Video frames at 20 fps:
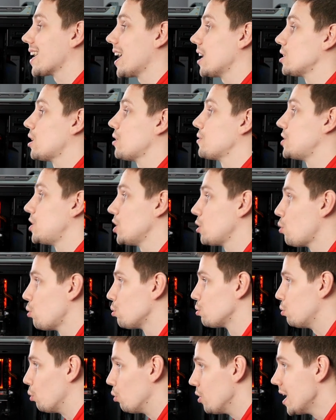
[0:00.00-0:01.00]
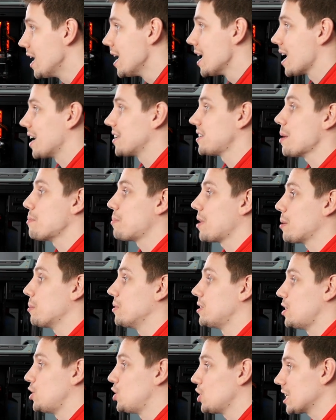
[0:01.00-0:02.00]
кадров в секунду, хотя
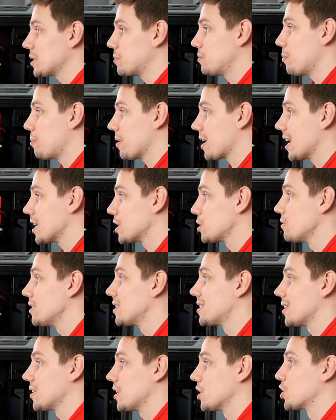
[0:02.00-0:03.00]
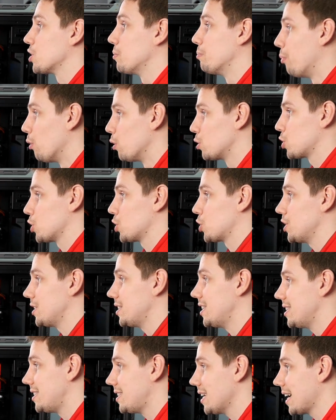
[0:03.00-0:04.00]
прямо сейчас мне показывается даже больше
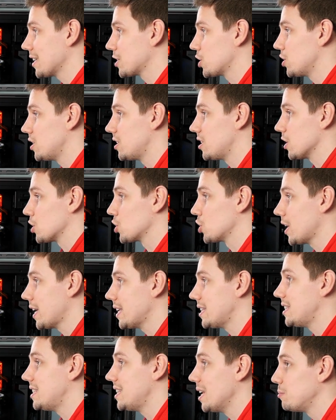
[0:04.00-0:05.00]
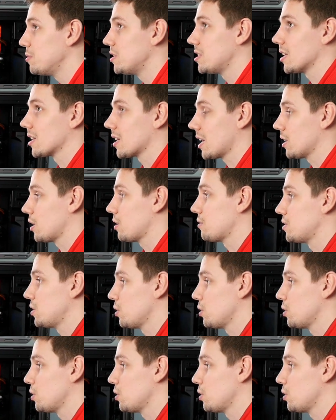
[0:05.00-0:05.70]
60, 66, 70 кадров в